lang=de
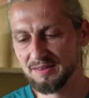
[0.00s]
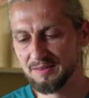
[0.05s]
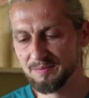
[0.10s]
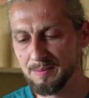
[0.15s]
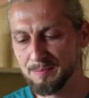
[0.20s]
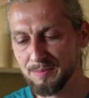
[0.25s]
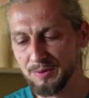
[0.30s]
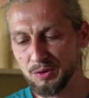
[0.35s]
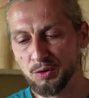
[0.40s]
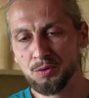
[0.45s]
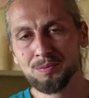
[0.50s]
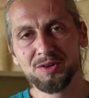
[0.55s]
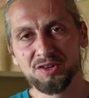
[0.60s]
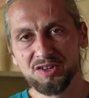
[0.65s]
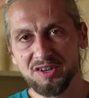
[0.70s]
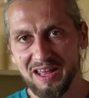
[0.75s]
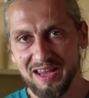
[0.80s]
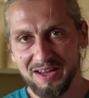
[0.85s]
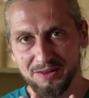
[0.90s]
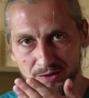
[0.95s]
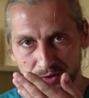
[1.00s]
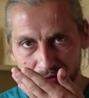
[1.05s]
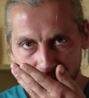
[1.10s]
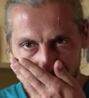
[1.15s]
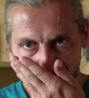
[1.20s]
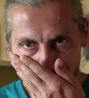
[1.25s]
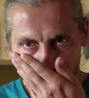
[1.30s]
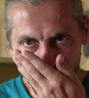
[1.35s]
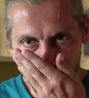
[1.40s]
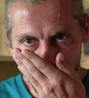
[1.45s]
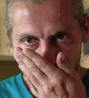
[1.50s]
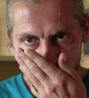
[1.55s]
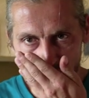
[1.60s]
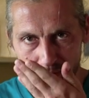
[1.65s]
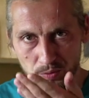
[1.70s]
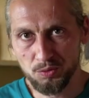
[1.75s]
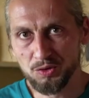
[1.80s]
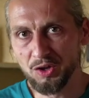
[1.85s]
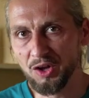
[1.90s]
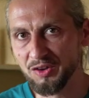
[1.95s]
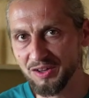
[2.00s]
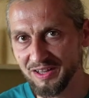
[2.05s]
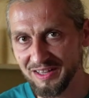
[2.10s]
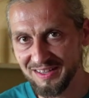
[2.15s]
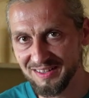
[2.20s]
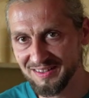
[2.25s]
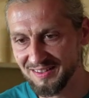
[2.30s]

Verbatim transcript: Wenn man drüber streicht und so dran riecht,